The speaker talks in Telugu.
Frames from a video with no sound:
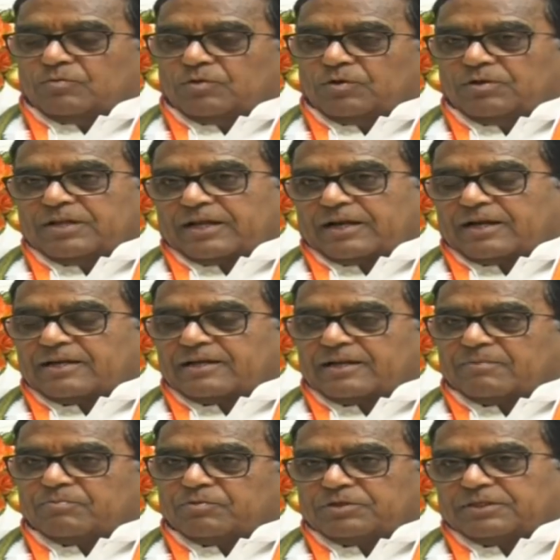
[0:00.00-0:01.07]
మూడున్నర
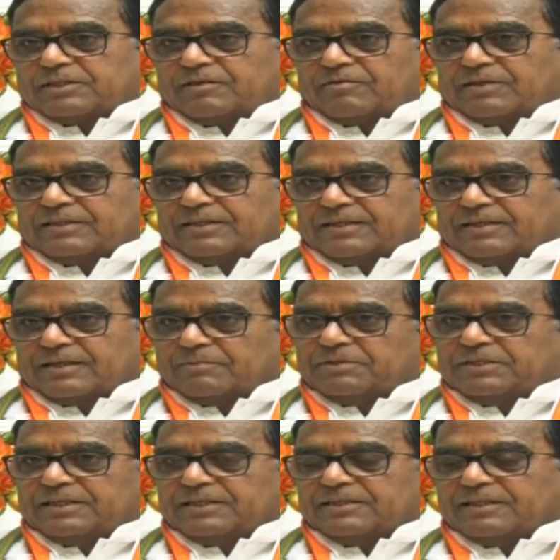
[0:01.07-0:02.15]
గంటల పూజ తర్వాత
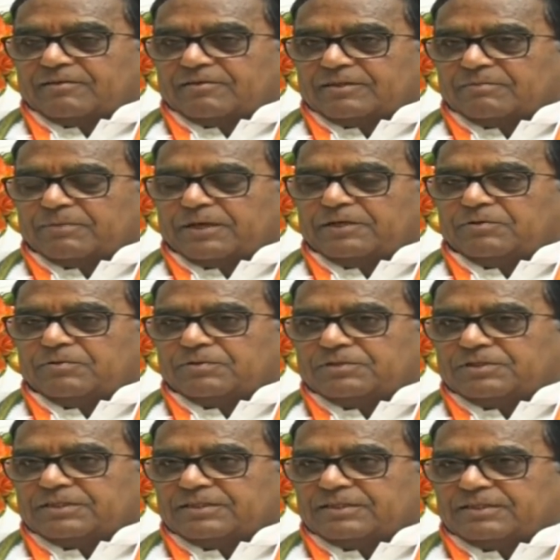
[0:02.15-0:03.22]
అభిషేకం తర్వాత బయటకు
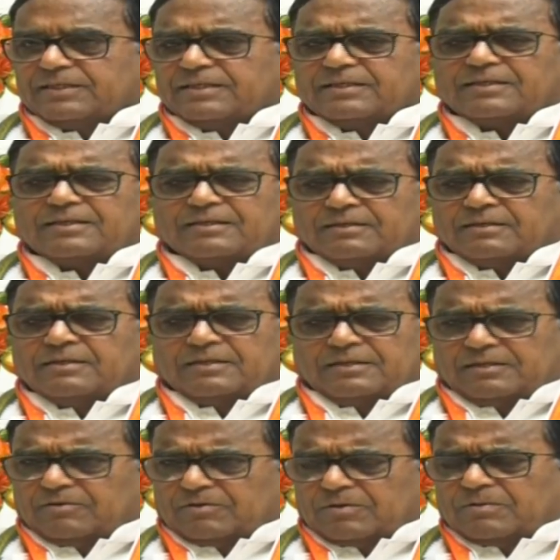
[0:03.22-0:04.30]
వచ్చేసేది
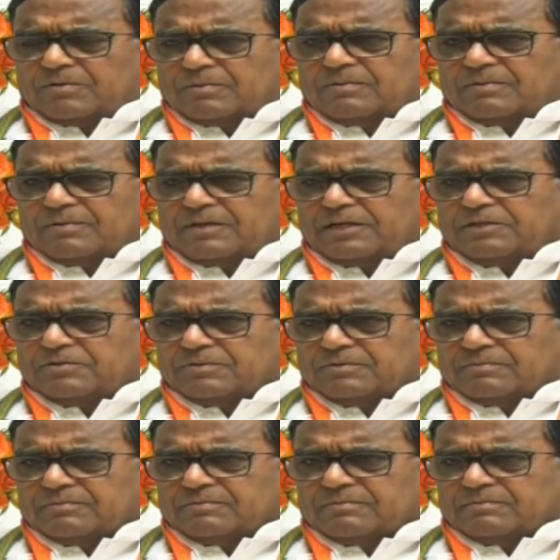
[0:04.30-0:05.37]
ఎవరో రైతు
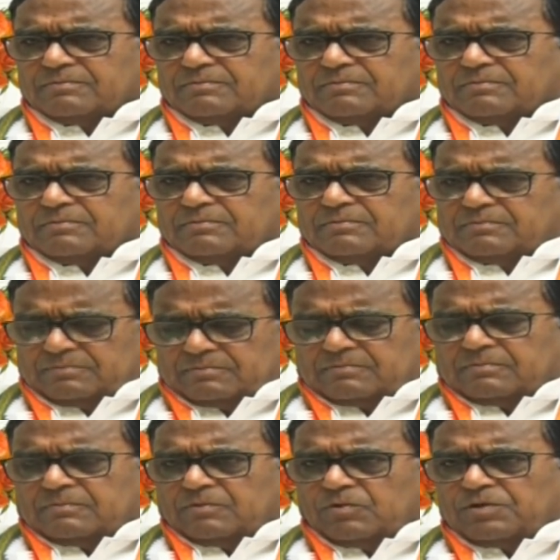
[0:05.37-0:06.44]

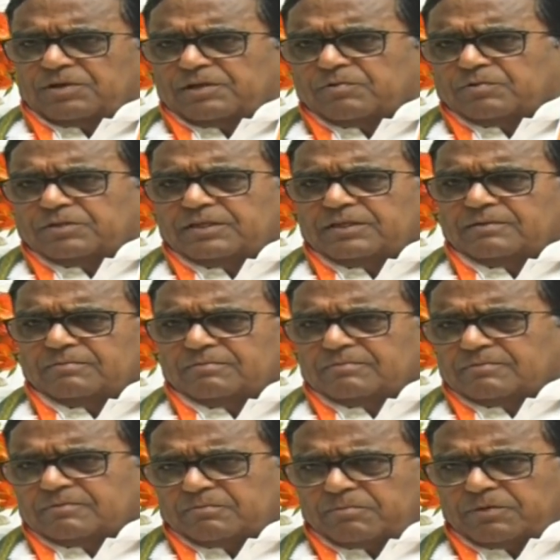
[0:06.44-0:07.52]
లుంగి ఉంది
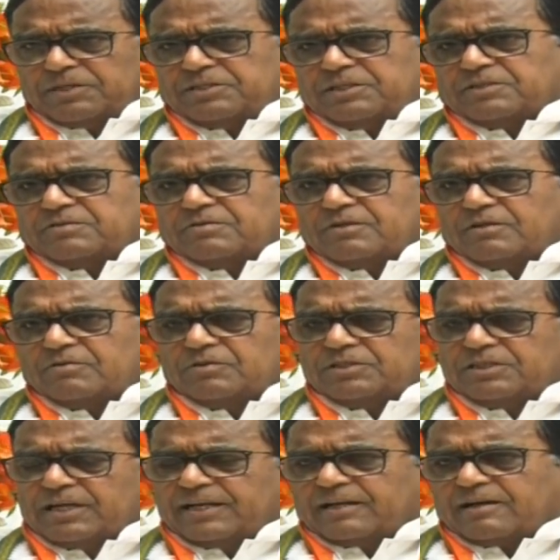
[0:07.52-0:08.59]
పనిచేసుకున్నాడు
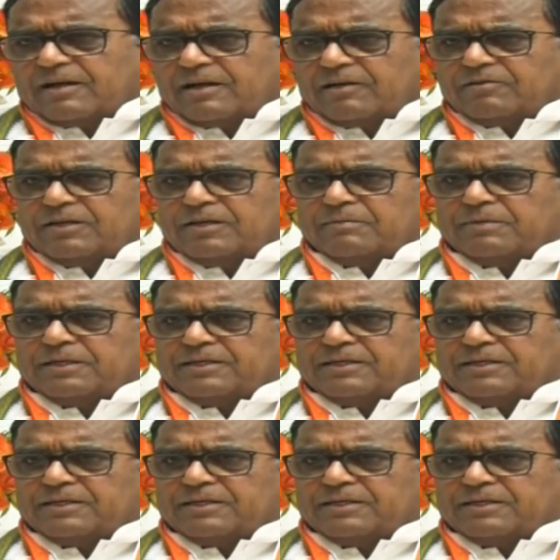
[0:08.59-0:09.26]
వచ్చి ఆయన కాళ్ళకు దండం